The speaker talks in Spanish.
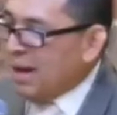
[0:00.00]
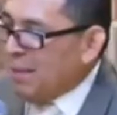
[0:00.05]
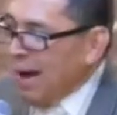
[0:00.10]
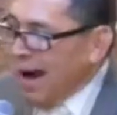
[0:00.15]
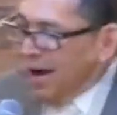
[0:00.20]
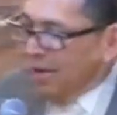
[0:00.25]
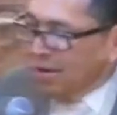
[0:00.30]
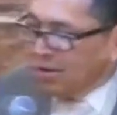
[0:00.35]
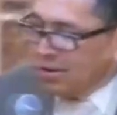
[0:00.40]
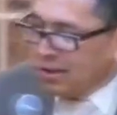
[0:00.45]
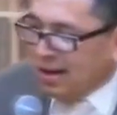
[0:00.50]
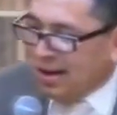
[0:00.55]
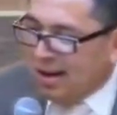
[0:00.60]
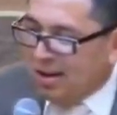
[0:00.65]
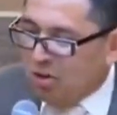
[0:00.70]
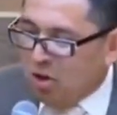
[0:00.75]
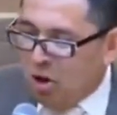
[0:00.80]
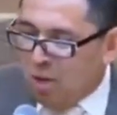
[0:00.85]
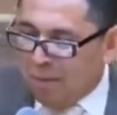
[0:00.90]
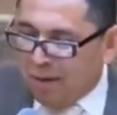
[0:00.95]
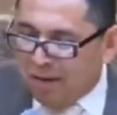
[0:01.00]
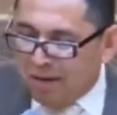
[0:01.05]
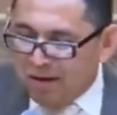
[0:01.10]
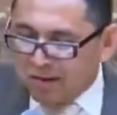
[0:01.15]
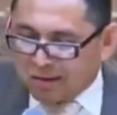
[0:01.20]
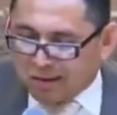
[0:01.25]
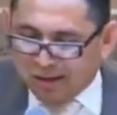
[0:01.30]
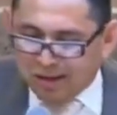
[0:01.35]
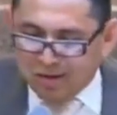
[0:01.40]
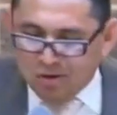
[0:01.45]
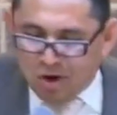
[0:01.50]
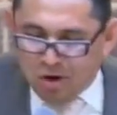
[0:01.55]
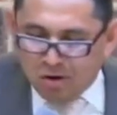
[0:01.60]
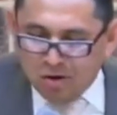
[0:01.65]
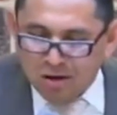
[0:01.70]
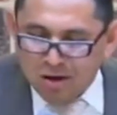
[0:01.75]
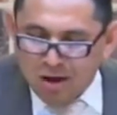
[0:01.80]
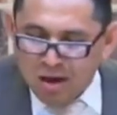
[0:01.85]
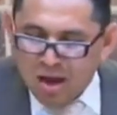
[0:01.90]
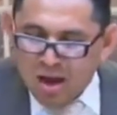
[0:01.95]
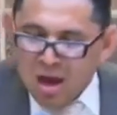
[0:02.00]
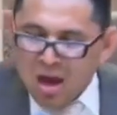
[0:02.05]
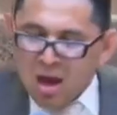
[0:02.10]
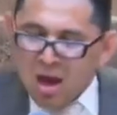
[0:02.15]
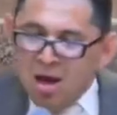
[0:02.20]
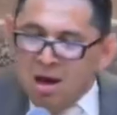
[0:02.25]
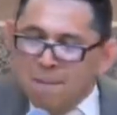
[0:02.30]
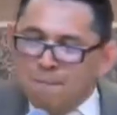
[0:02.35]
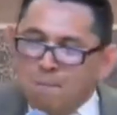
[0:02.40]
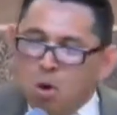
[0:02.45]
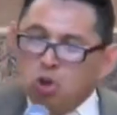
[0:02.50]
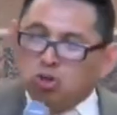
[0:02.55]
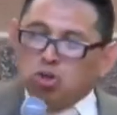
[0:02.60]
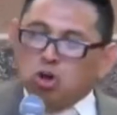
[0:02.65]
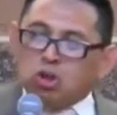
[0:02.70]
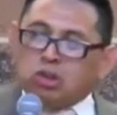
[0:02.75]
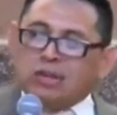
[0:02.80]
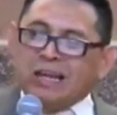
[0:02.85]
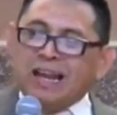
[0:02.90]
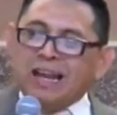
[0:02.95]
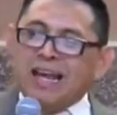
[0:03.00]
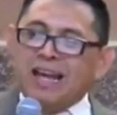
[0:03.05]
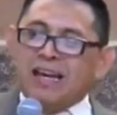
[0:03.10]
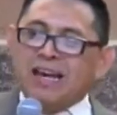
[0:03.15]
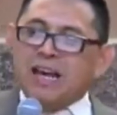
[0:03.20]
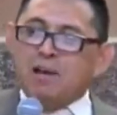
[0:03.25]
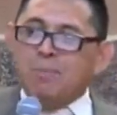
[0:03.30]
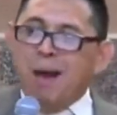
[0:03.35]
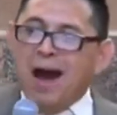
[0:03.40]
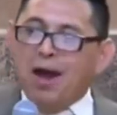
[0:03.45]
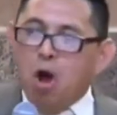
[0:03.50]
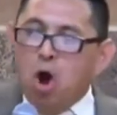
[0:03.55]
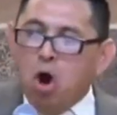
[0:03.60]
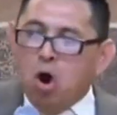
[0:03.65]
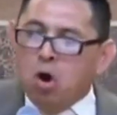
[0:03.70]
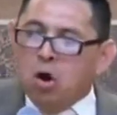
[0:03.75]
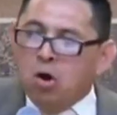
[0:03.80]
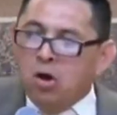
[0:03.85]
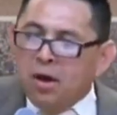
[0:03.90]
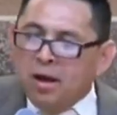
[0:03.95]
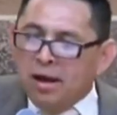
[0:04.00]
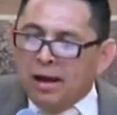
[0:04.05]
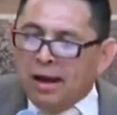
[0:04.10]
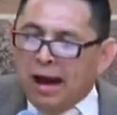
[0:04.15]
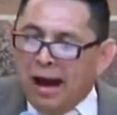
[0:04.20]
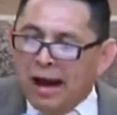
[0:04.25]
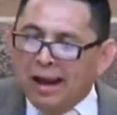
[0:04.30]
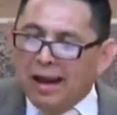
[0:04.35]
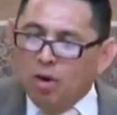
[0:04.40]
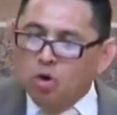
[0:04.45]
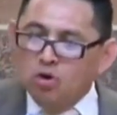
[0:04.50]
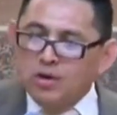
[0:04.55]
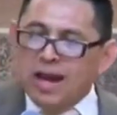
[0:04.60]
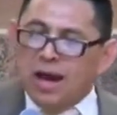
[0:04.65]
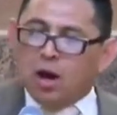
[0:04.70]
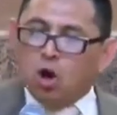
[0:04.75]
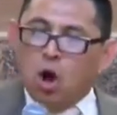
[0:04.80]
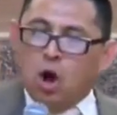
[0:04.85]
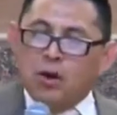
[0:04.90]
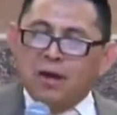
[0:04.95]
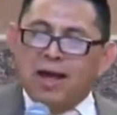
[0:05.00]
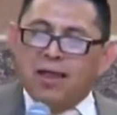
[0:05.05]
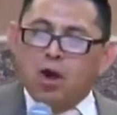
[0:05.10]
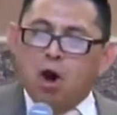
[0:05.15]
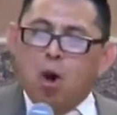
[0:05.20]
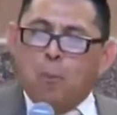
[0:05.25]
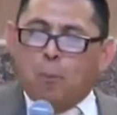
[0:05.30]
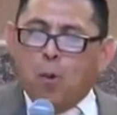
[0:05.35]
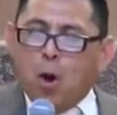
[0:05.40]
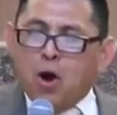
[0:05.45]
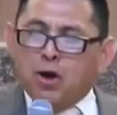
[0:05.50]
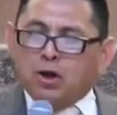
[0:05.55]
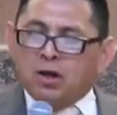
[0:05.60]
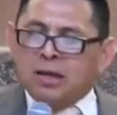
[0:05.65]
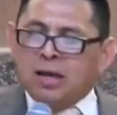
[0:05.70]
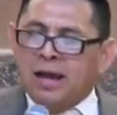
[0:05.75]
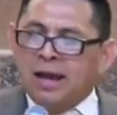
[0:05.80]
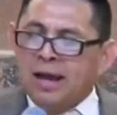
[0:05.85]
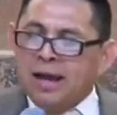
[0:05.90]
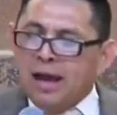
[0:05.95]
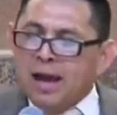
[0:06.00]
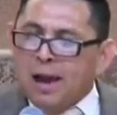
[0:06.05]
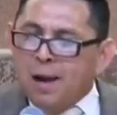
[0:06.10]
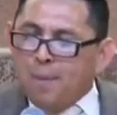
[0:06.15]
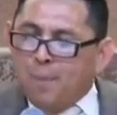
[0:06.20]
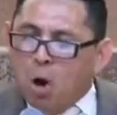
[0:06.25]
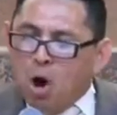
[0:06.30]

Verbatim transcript: Alabado sea el nombre del Señor. Muchos tienen, hermano, aleluya, gloria a Dios por